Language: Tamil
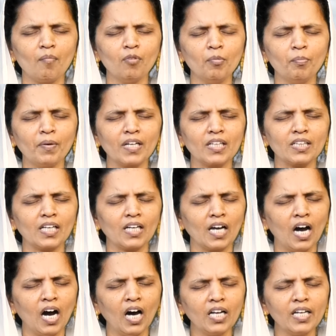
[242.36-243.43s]
அமுல்படுத்த
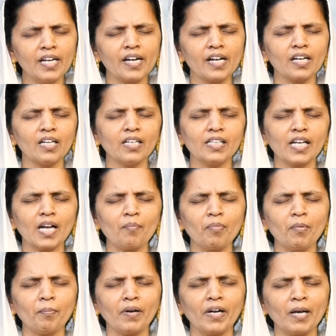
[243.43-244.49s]
காலி இடங்கள்
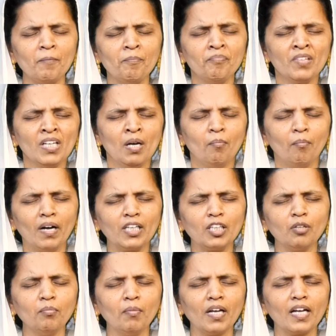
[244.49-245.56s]
நிரப்பப்பட
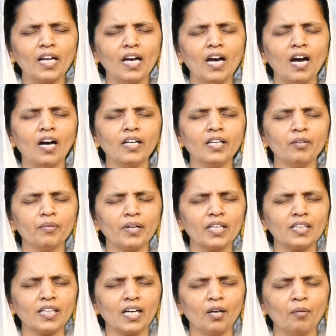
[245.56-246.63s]
மட்டுமல்ல ஆண்டவரே
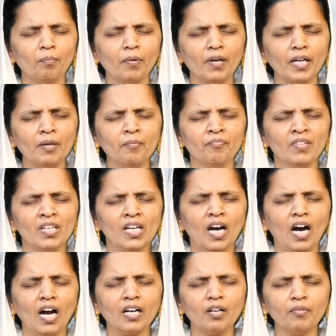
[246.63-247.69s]
தகப்பனே
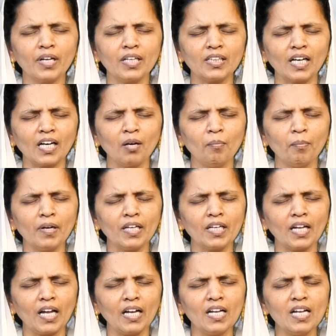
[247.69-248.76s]
ஆண்டவரே தகப்பனே
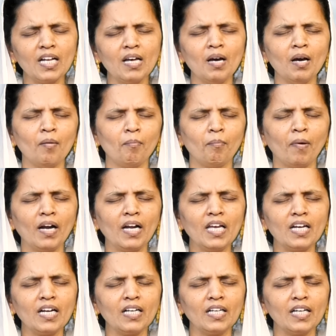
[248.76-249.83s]
நல்ல
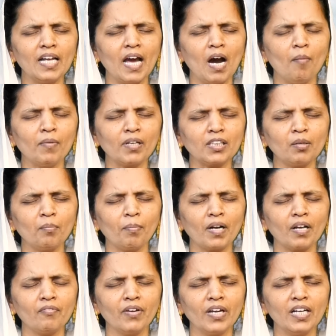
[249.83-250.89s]
பணிகளிலே
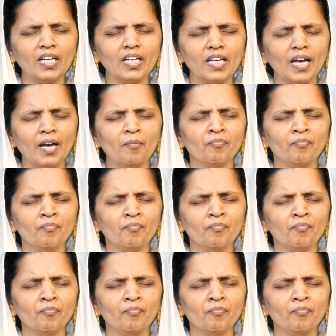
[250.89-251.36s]
அமர்த்தப்பட வேண்டிய